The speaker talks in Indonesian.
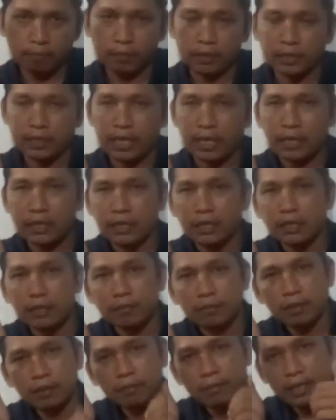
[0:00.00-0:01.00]
pesan
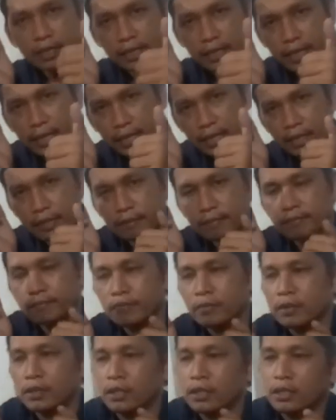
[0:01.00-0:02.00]
yang lebih banyak
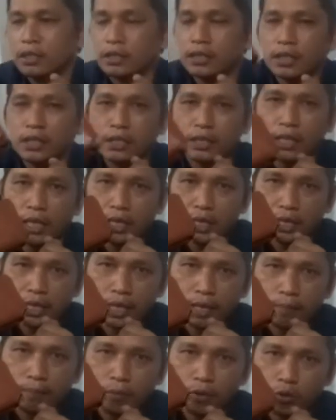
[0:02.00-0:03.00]
cintailah